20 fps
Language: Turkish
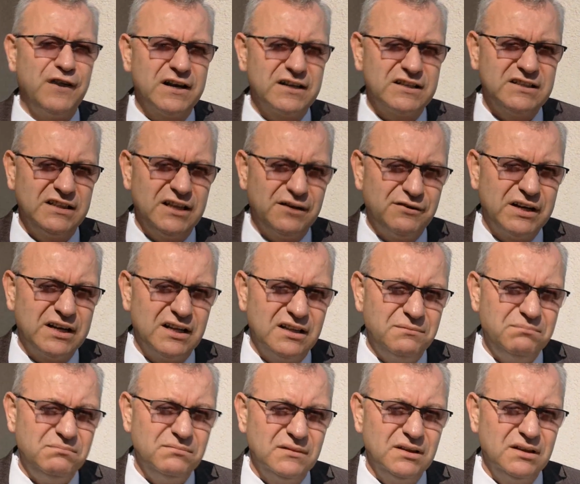İşin
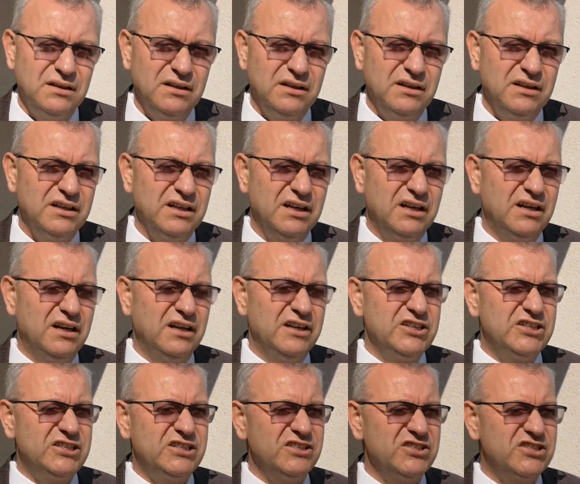farkına varalım.
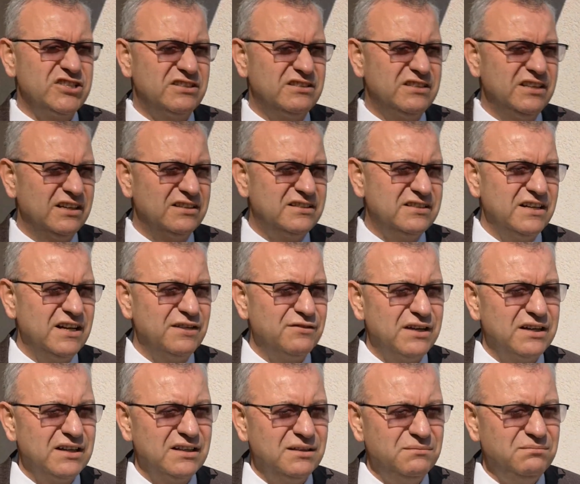E, işin
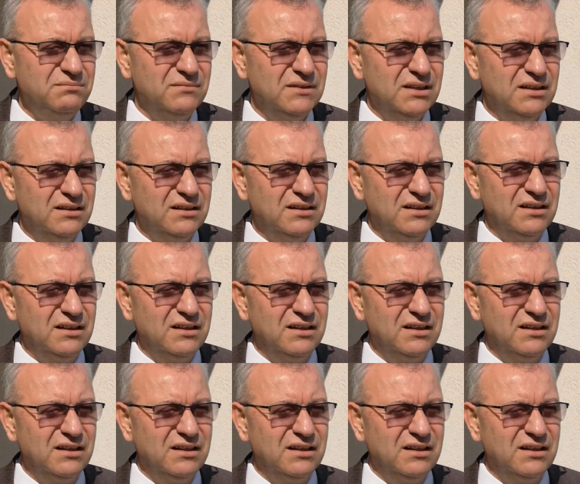ciddiyetine varalım.